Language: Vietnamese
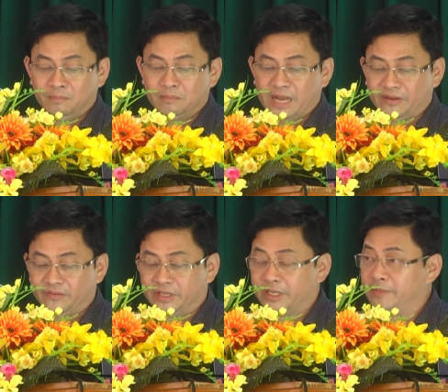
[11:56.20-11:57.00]
bằng
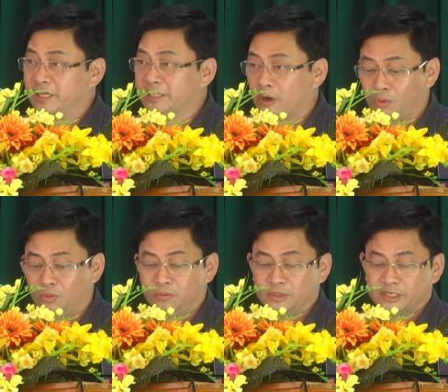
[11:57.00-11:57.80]
việc chế biến sâu
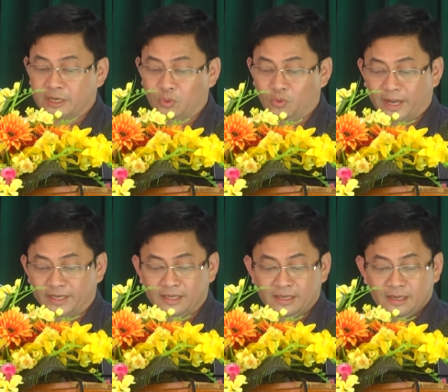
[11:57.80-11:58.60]
sau thu hoạch
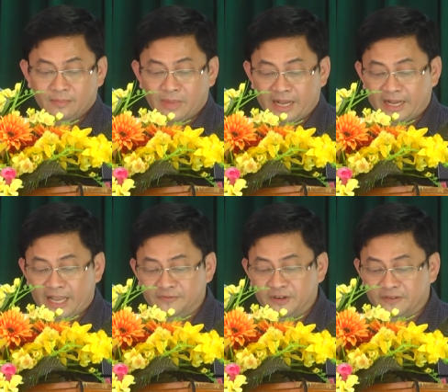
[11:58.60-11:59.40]
bằng
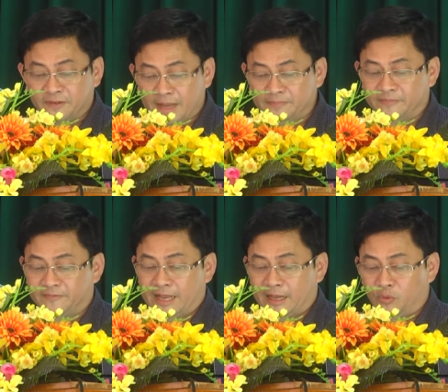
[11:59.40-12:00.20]
các phương pháp
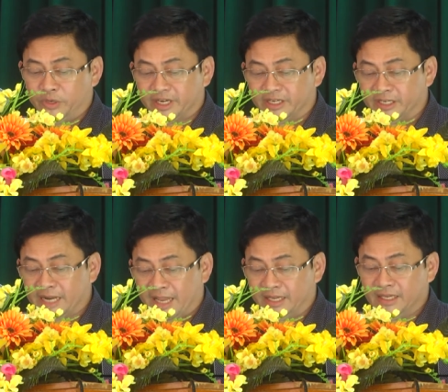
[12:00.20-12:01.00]
và quy trình hiện
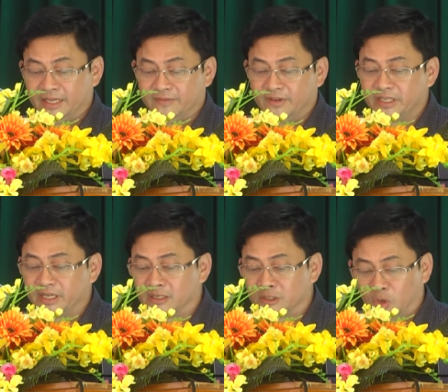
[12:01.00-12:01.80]
đại với chất lượng